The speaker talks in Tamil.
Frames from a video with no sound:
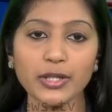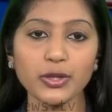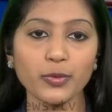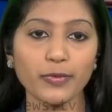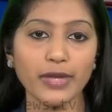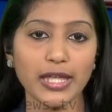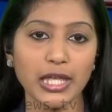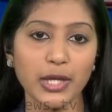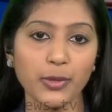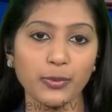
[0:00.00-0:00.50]

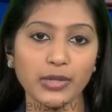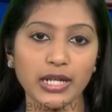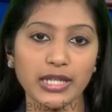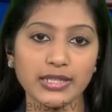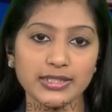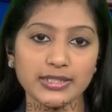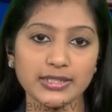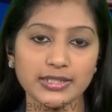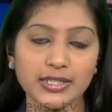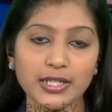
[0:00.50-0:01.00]
துவங்கியுள்ளது
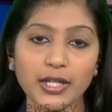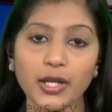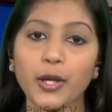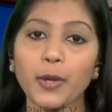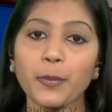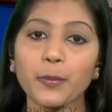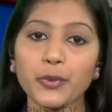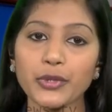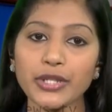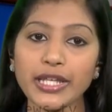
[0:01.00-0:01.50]

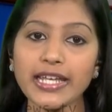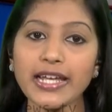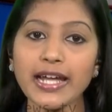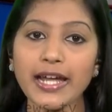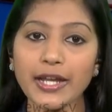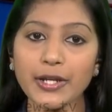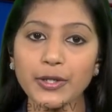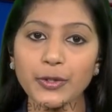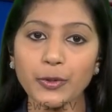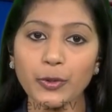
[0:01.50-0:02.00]
புதிய
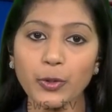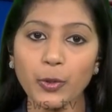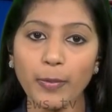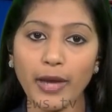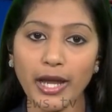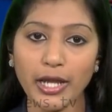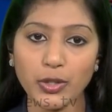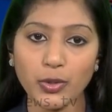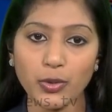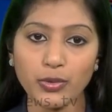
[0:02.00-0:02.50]
ஐநூறு ரூபாய்
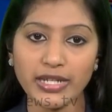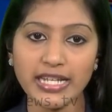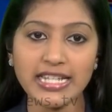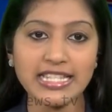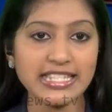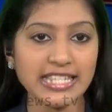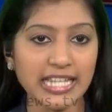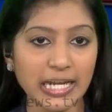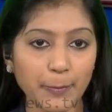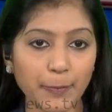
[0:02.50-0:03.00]
நோட்டின்
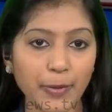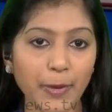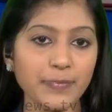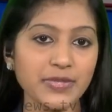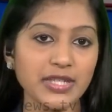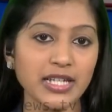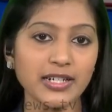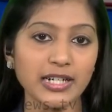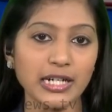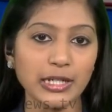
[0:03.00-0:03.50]

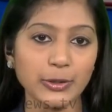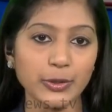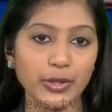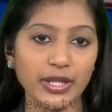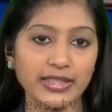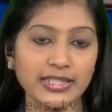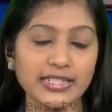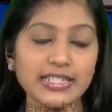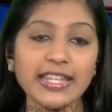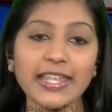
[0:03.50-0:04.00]
சிறப்பம்சங்கள் குறித்து